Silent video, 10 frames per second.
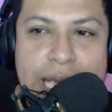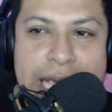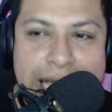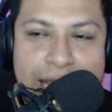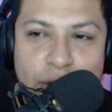
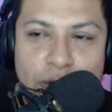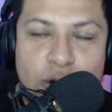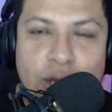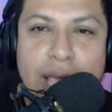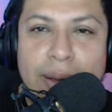Y creo
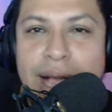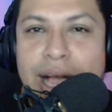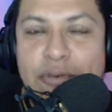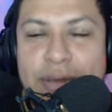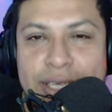yo que van a
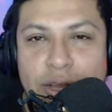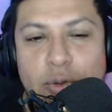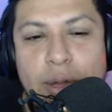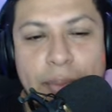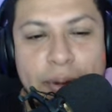ofrecer un
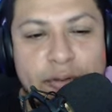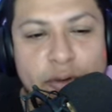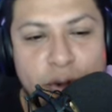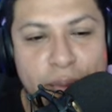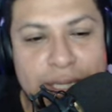buen
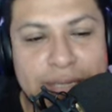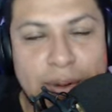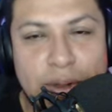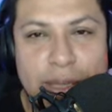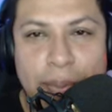performance.
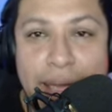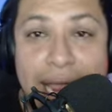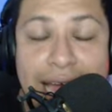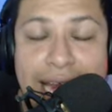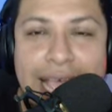Vamos a
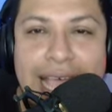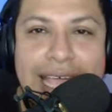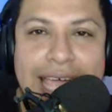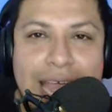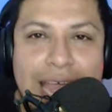esperar
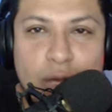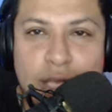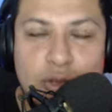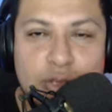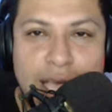qué que
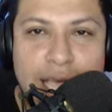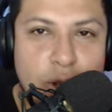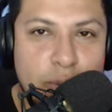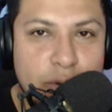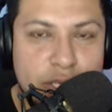sucede en
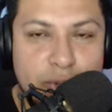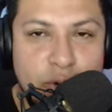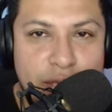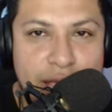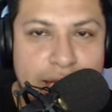los
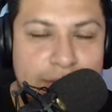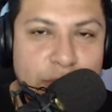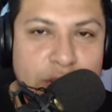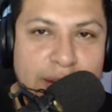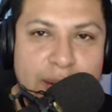próximos días,
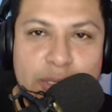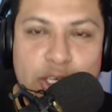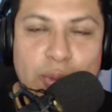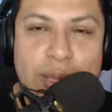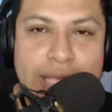porque vamos a
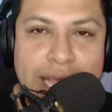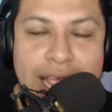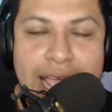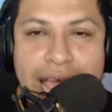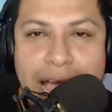comentar
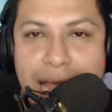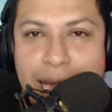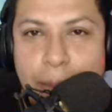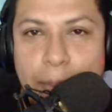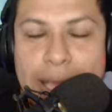al
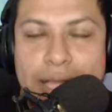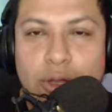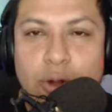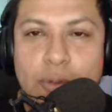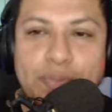
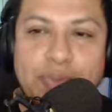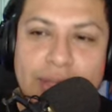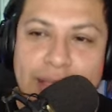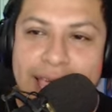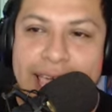respecto
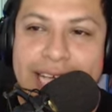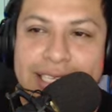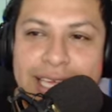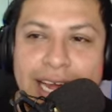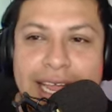de
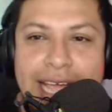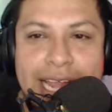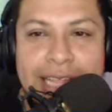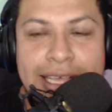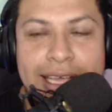este
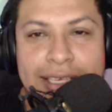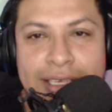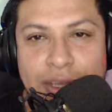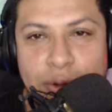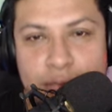reality. Y si
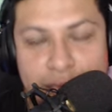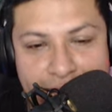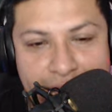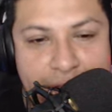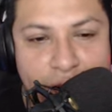te
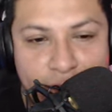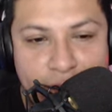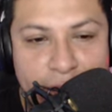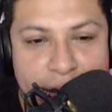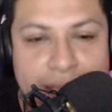gustaría,
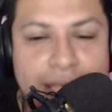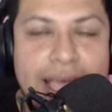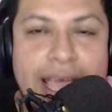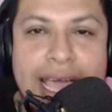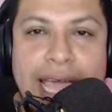obviamente,
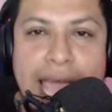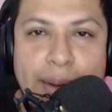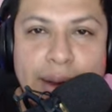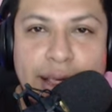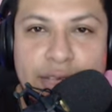que
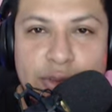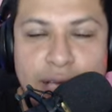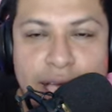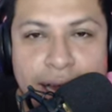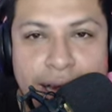hable de esto es
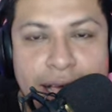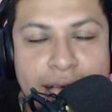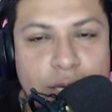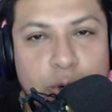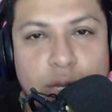guerra,
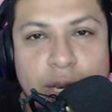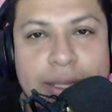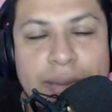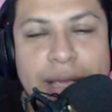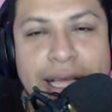
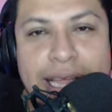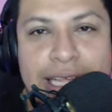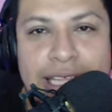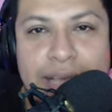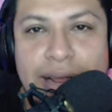suscríbete a mi canal,
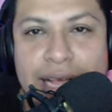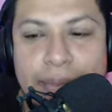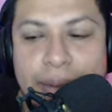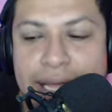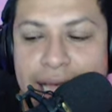activa la
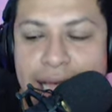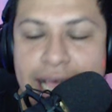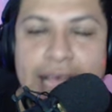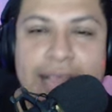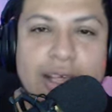campanita
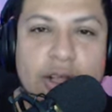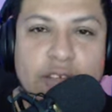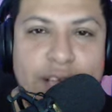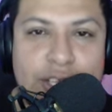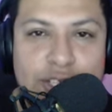de
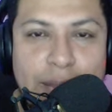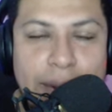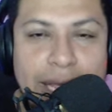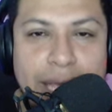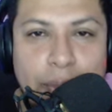notificaciones
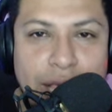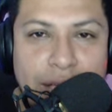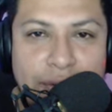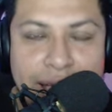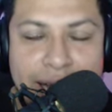para que
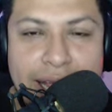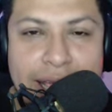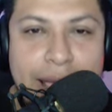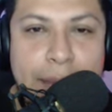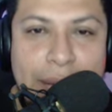puedas ver
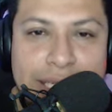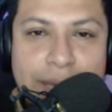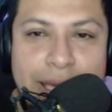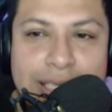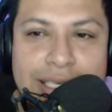más y
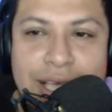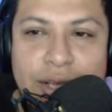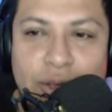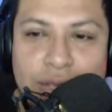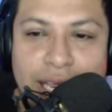más
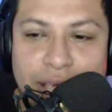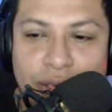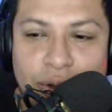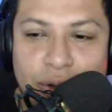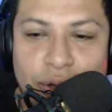
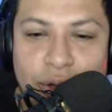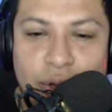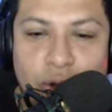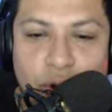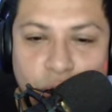contenido
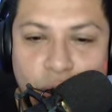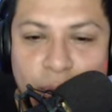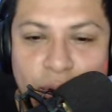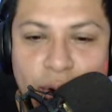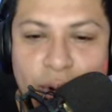
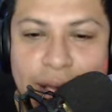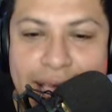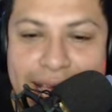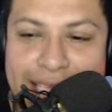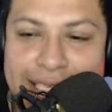como
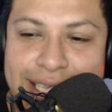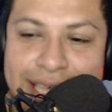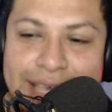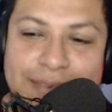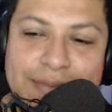
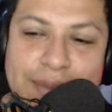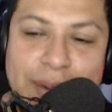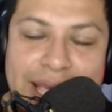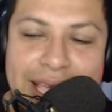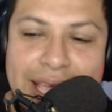este. Bye
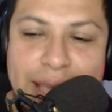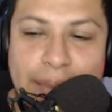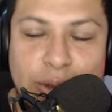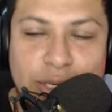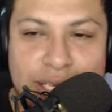bye,
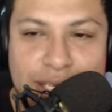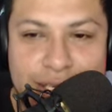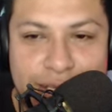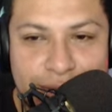peluches.